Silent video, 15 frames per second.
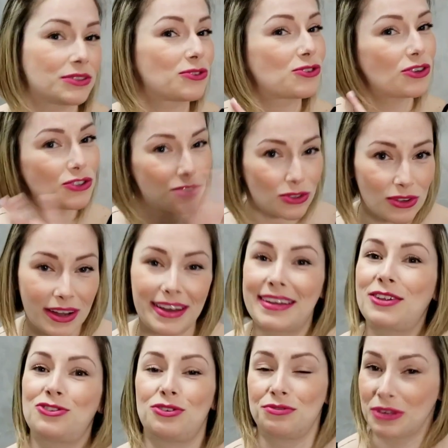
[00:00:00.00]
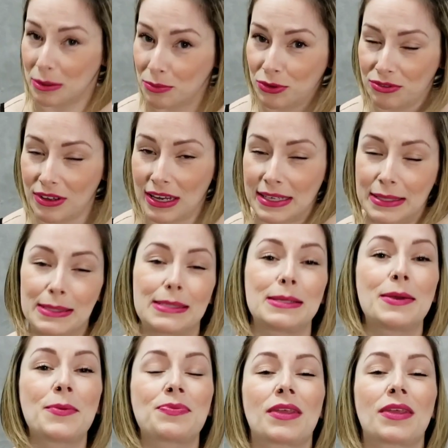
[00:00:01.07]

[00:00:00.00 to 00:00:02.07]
Então só de colocar ela já fiquei muito feliz.